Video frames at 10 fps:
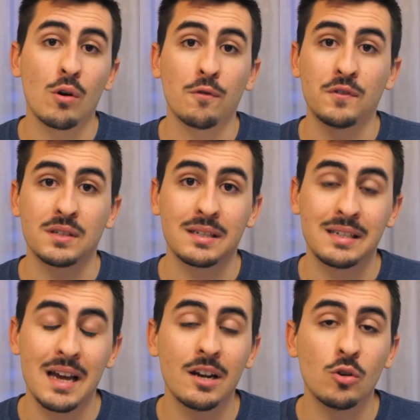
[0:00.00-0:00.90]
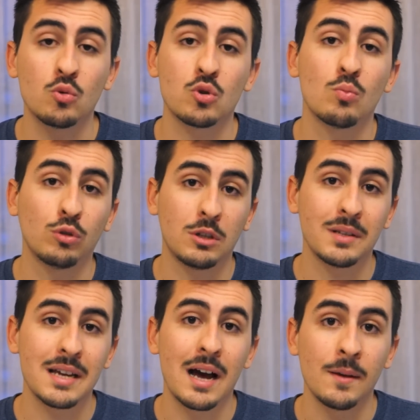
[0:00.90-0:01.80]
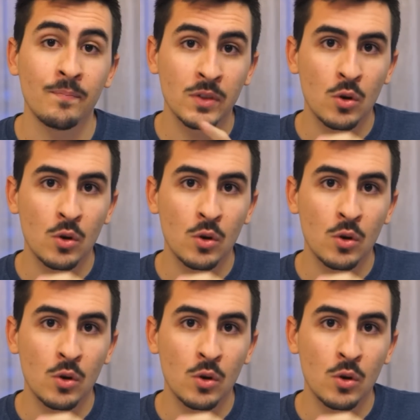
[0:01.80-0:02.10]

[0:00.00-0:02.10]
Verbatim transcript: Office sia nell'uso multimediale.